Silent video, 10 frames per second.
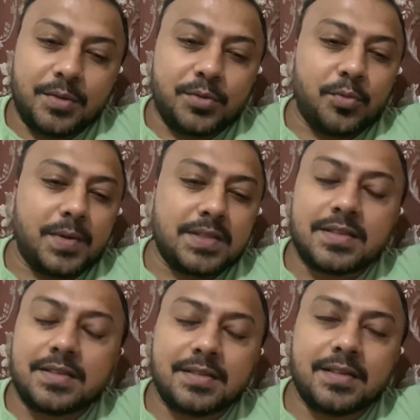तो बस
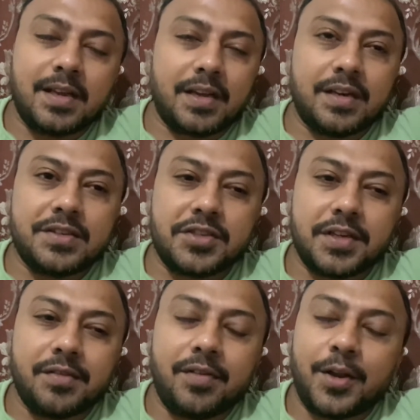एक
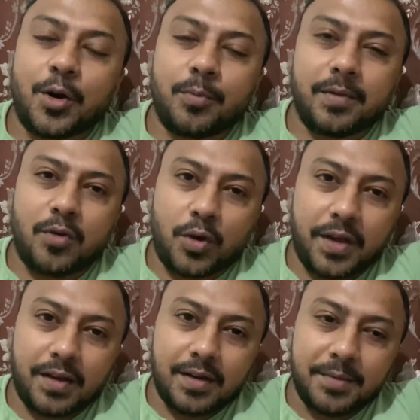इनिशिएटिव ले रहा हूँ मैं
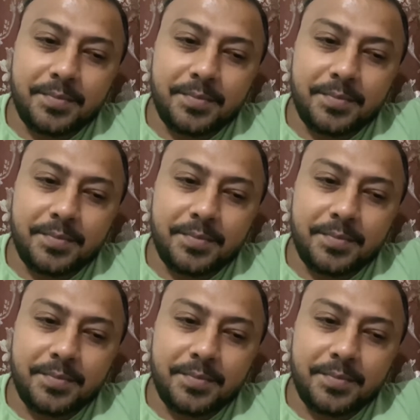व्लॉगिंग का